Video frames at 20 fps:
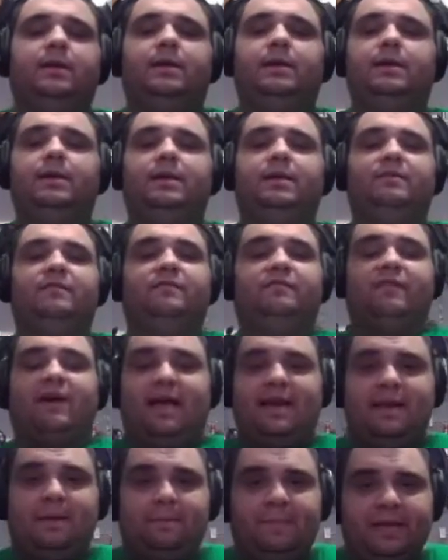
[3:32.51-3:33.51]
Uh,
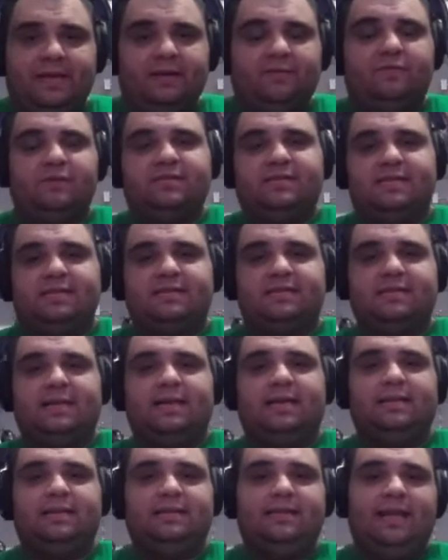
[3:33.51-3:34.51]
vale a pena vocês
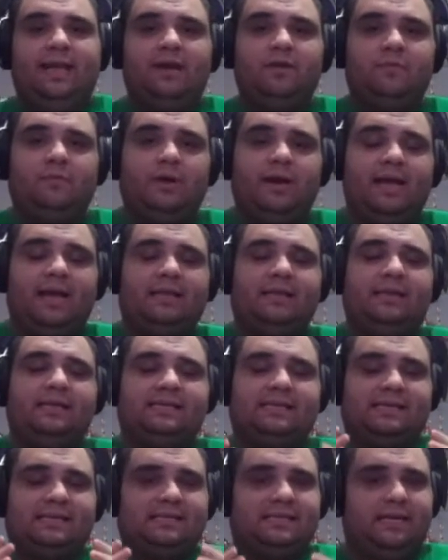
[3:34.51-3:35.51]
uh, derem uma olhada
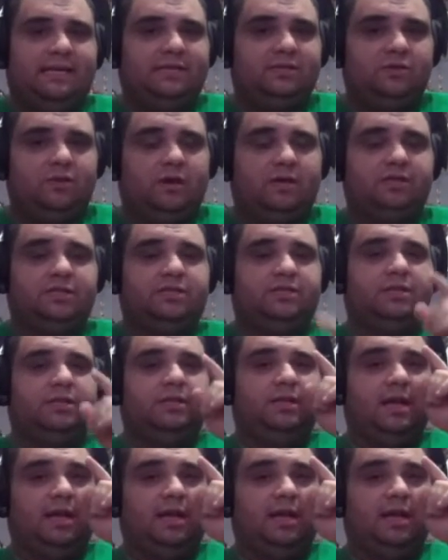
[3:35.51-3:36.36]
nessas três lojas: